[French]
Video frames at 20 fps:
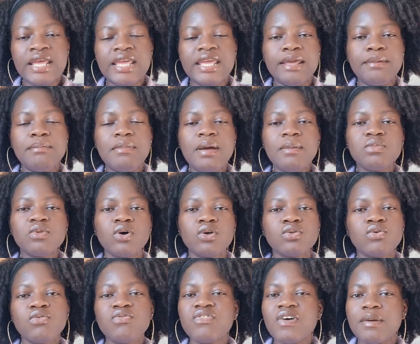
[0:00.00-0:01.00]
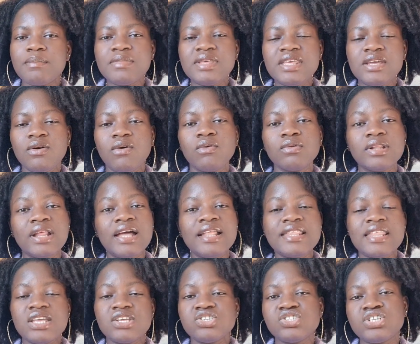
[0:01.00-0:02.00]
Et même dans nos familles, on a
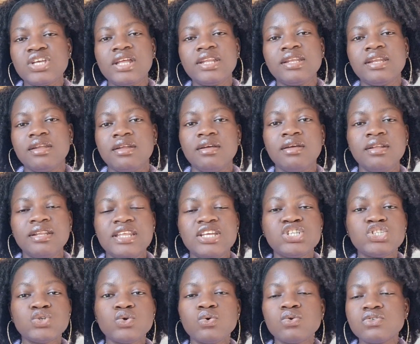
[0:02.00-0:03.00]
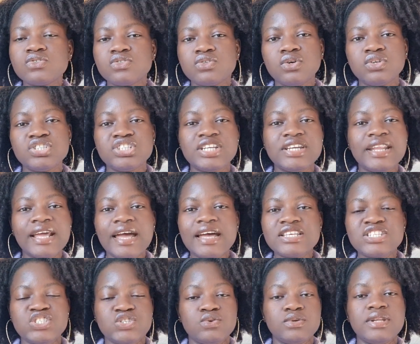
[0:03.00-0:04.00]
des gènes, des choses
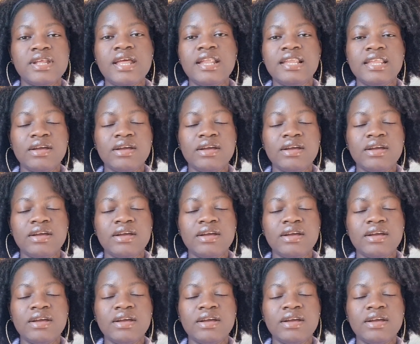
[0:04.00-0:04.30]
générationnelles.